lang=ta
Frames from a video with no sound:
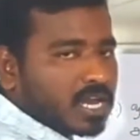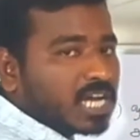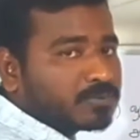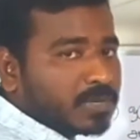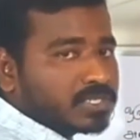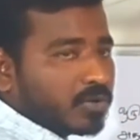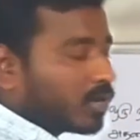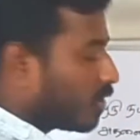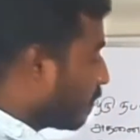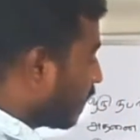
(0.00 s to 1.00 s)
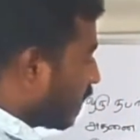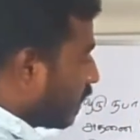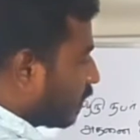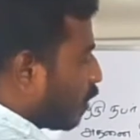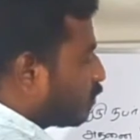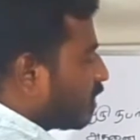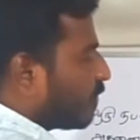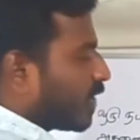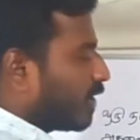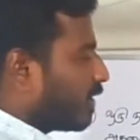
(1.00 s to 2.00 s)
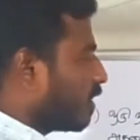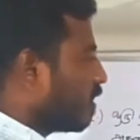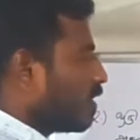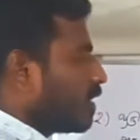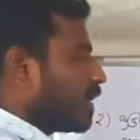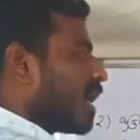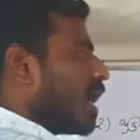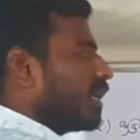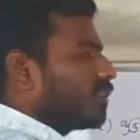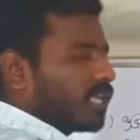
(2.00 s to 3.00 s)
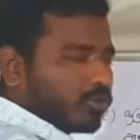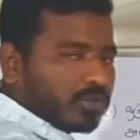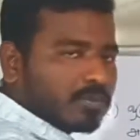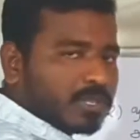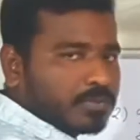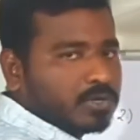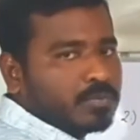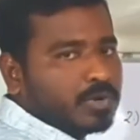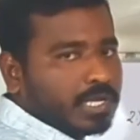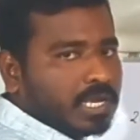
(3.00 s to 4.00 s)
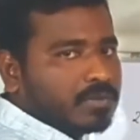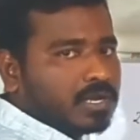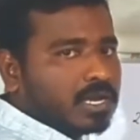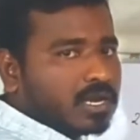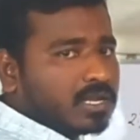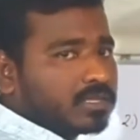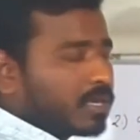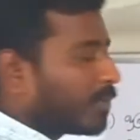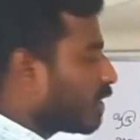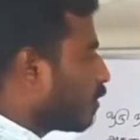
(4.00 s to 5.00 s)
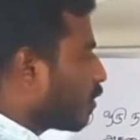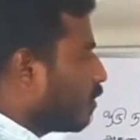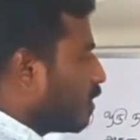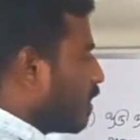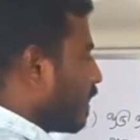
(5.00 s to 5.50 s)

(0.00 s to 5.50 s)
காஸ்ட் ப்ரைஸ் எவ்வளோ அப்படின்னு பார்த்தீங்கன்னா தௌசண்ட் ஃபைவ் ஹண்ட்ரட் நீங்கள் ஆயிரத்தி இரநூத்தம்பது மட்டும் போட்டிங்க அப்படின்னா கணக்கு தப்பாக தான் வரும்